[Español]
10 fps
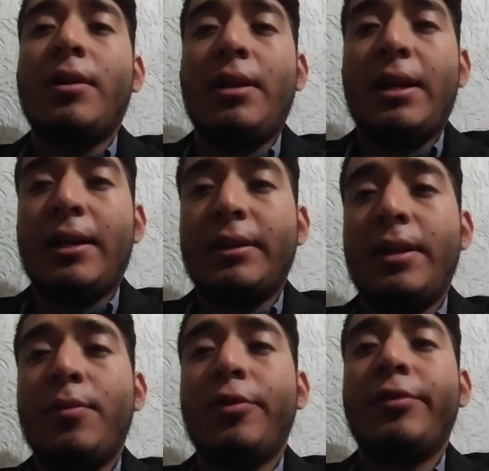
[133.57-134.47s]

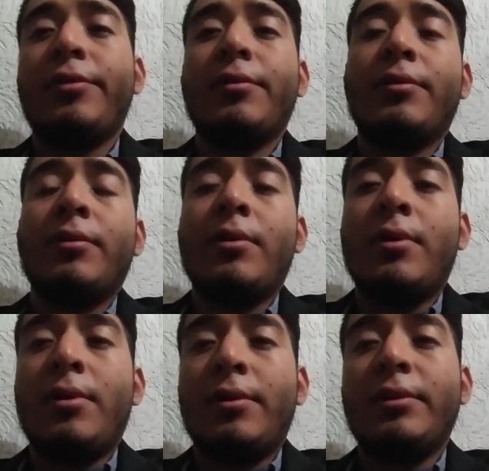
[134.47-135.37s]
negativos
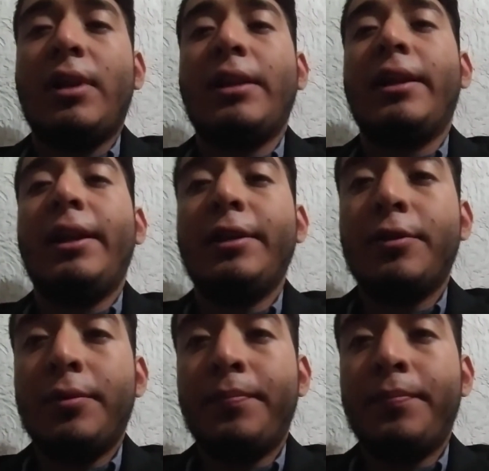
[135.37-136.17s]
del delito.